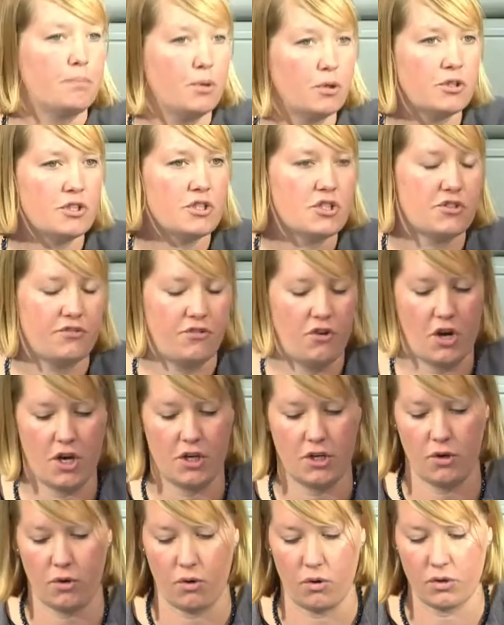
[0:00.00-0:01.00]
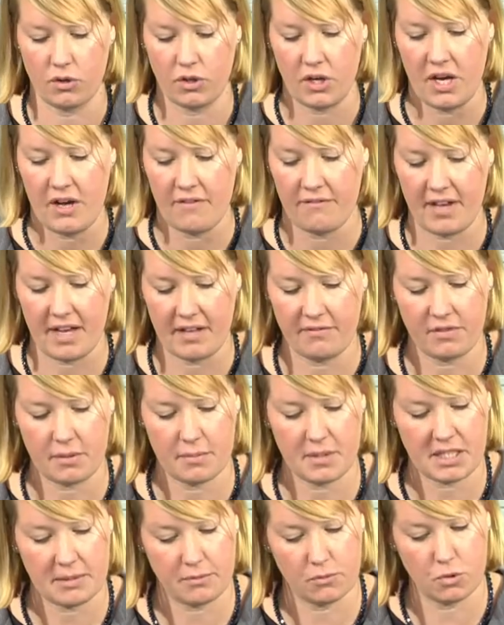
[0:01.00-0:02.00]
Bundesförderung werden wir
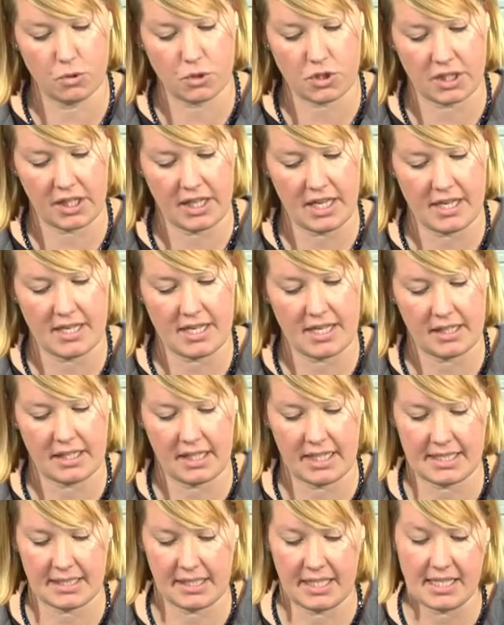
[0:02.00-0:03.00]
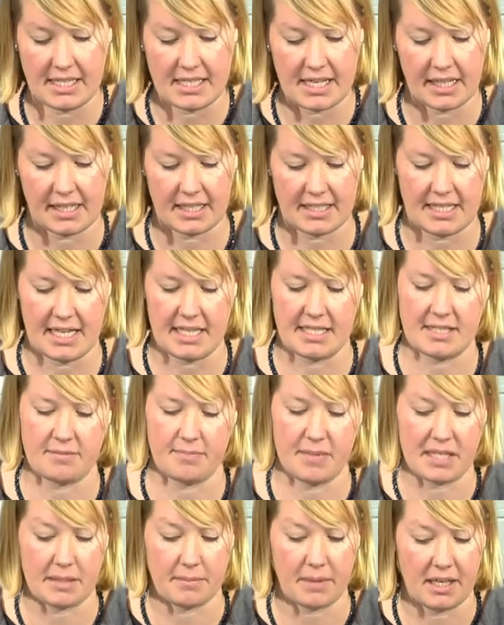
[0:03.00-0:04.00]
mit dem Gute-Kita-Gesetz,
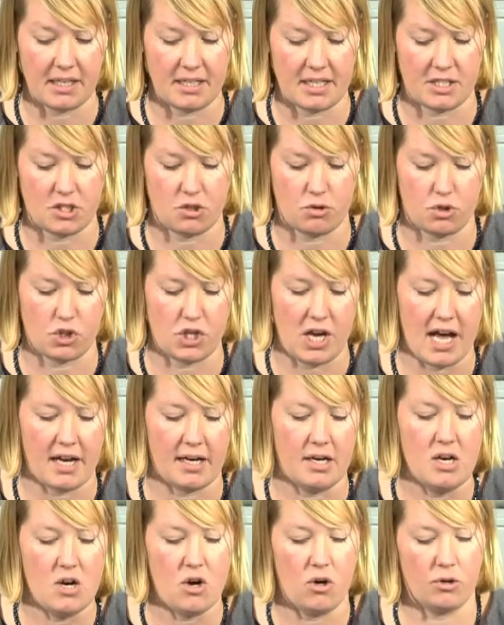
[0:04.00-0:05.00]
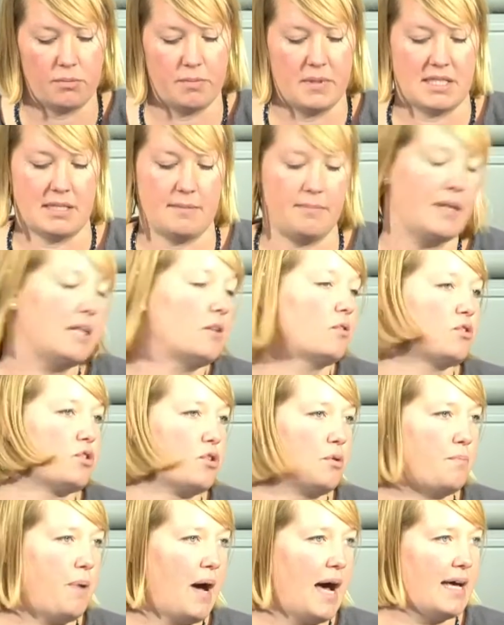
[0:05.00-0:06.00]
mit dem Kinderzuschlag und mit dem Bildungs-
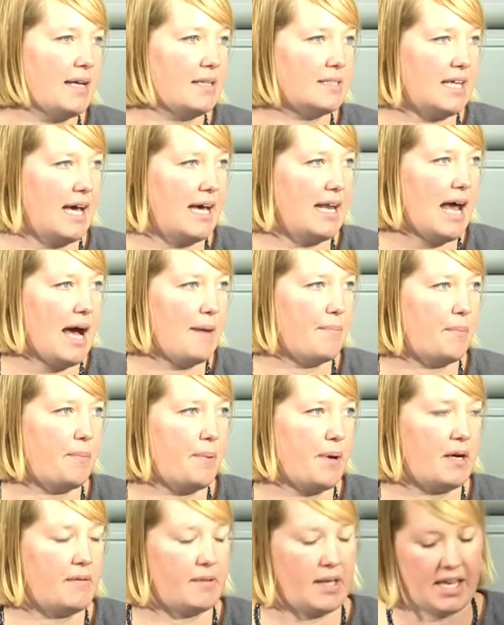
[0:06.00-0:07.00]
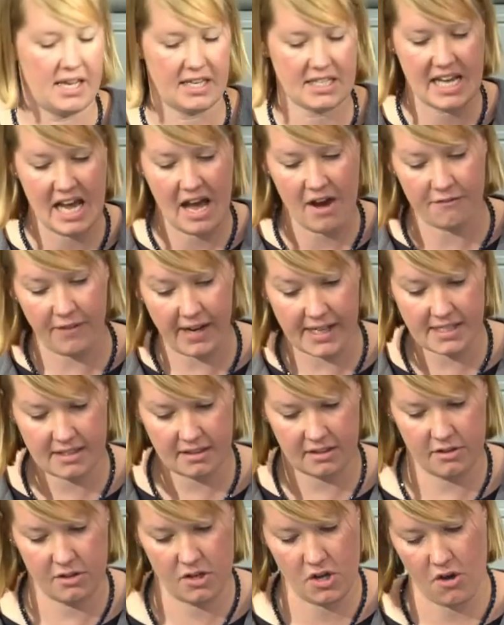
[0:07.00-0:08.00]
und Teilhabepaket
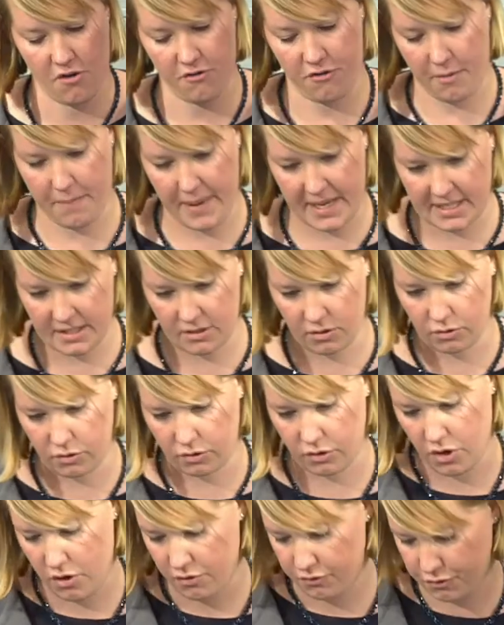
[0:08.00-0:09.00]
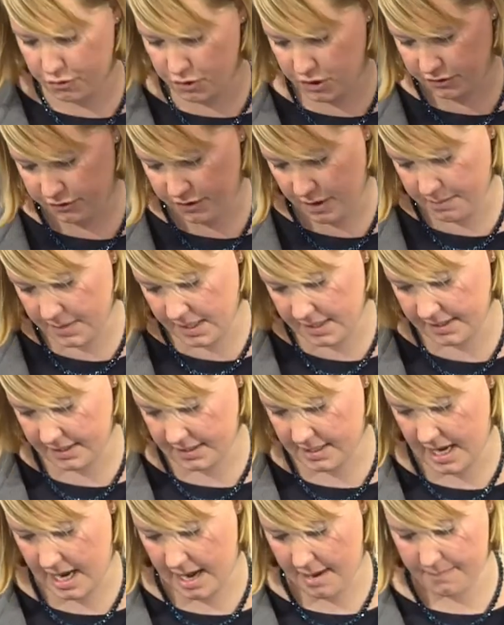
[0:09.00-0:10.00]
weitere Verbesserungen für die
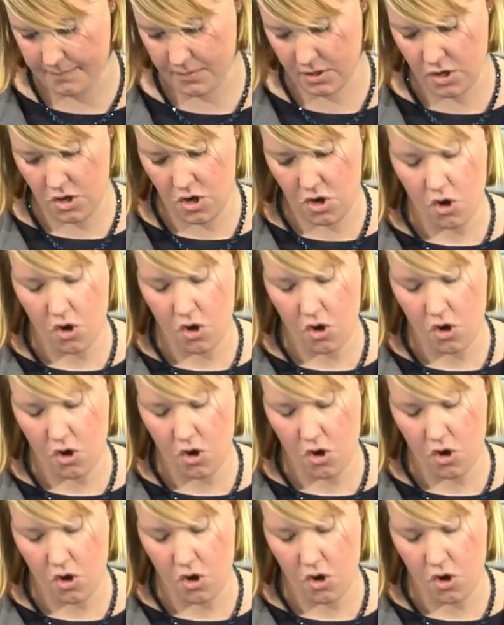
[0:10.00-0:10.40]
Familien haben.